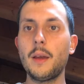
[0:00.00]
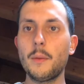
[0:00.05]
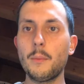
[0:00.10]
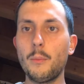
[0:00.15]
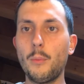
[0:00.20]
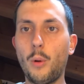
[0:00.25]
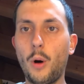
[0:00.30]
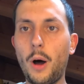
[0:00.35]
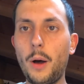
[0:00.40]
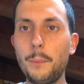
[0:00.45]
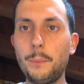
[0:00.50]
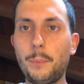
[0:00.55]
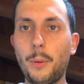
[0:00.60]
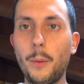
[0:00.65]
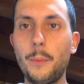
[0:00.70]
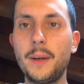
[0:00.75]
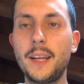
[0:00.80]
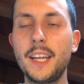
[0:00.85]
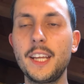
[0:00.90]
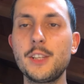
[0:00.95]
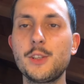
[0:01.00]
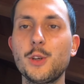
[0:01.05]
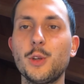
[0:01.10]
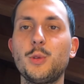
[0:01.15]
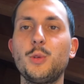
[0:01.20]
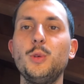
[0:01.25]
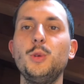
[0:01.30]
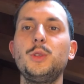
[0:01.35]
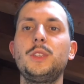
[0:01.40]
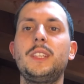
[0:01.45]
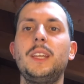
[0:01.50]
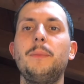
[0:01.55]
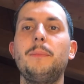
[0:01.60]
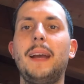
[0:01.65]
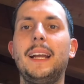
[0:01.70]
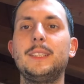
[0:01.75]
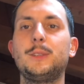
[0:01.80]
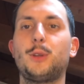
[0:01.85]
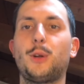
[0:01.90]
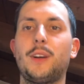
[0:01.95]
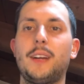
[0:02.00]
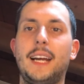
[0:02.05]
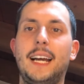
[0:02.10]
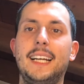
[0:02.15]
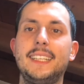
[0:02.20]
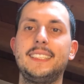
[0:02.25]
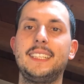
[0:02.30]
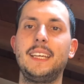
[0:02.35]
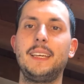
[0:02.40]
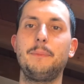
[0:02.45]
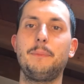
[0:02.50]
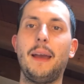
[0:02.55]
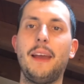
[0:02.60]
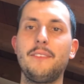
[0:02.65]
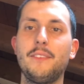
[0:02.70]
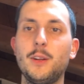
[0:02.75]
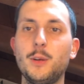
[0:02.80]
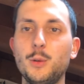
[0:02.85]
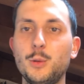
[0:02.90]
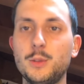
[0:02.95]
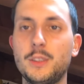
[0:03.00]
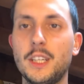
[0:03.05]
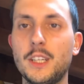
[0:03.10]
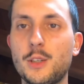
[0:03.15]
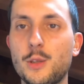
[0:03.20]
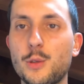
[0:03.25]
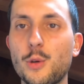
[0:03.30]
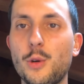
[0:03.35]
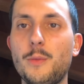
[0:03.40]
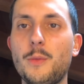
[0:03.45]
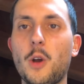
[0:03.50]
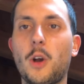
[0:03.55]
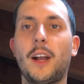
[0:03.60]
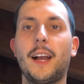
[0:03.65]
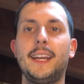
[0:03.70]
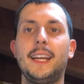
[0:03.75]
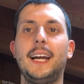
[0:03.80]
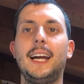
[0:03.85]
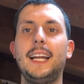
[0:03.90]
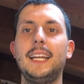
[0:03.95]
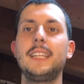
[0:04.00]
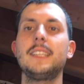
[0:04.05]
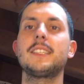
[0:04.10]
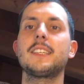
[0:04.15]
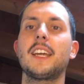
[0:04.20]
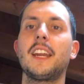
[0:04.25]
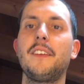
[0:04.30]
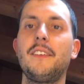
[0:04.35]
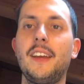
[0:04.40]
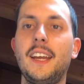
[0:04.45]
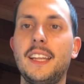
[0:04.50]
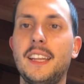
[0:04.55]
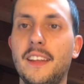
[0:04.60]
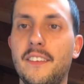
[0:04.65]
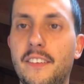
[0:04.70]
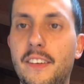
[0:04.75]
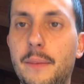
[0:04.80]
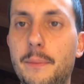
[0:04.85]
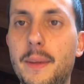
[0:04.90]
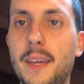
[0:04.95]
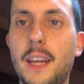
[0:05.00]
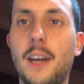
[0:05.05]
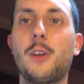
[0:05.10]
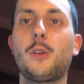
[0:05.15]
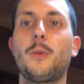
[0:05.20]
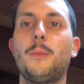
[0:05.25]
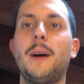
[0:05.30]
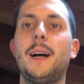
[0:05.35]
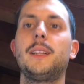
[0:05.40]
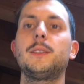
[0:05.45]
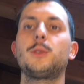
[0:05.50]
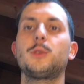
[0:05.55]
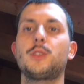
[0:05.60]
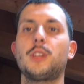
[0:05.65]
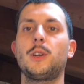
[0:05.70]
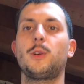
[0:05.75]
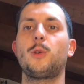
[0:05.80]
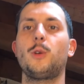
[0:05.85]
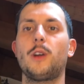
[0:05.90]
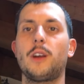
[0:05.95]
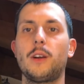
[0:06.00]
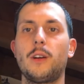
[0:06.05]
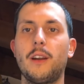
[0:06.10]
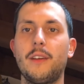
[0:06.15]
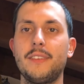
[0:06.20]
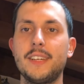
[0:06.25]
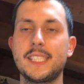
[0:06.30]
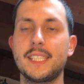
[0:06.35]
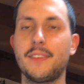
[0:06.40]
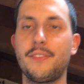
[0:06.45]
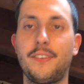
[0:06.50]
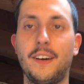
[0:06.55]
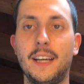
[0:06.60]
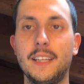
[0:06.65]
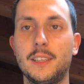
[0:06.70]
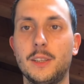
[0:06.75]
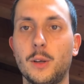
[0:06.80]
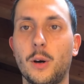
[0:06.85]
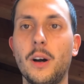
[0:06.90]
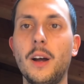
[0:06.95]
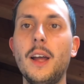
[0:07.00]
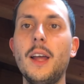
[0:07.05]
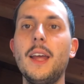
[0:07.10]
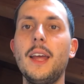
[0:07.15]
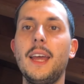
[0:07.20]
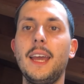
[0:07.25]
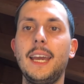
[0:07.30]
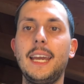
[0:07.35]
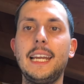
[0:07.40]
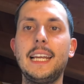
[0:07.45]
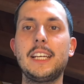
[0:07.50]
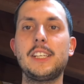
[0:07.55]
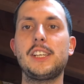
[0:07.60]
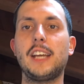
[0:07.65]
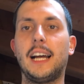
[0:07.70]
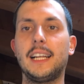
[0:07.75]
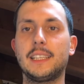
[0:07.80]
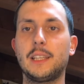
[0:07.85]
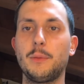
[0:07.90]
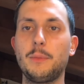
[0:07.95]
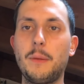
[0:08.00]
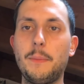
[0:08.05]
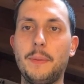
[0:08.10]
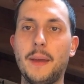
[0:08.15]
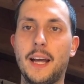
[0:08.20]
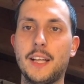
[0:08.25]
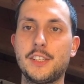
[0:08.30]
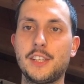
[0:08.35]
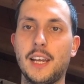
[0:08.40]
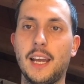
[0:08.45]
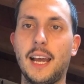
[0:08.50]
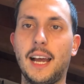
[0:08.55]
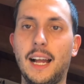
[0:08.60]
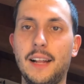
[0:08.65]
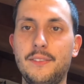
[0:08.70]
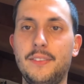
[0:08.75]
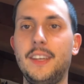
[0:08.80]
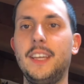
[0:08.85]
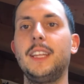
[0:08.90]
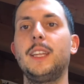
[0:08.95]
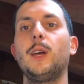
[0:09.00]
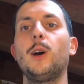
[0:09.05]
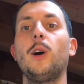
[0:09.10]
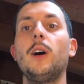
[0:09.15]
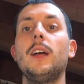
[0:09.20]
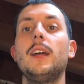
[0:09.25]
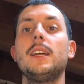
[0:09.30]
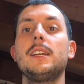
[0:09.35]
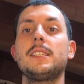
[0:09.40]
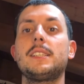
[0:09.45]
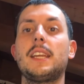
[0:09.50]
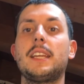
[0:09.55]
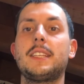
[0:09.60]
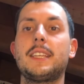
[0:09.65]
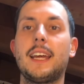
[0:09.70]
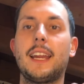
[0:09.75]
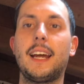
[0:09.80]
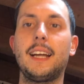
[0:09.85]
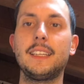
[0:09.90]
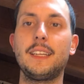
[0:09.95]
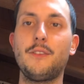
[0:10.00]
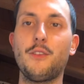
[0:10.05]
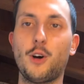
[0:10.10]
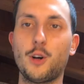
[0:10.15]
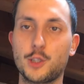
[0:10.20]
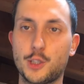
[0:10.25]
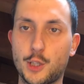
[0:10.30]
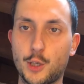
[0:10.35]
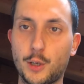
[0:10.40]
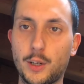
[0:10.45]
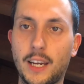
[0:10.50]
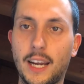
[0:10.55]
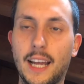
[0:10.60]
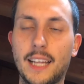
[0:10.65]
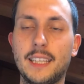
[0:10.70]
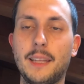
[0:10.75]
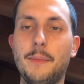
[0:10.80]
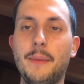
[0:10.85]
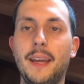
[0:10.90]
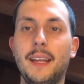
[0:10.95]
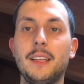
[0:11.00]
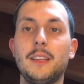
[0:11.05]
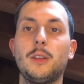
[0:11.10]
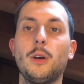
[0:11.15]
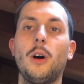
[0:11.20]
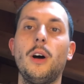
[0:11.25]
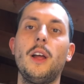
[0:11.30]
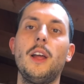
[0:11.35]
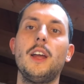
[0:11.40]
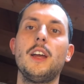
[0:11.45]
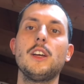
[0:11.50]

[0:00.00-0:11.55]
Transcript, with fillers: Buon pomeriggio a tutti, bentornati, benvenuti sul mio canale, iscrivetevi, mi raccomando se ancora non l'aveste fatto e lasciate un mi piace al video se sarà di vostro gradimento.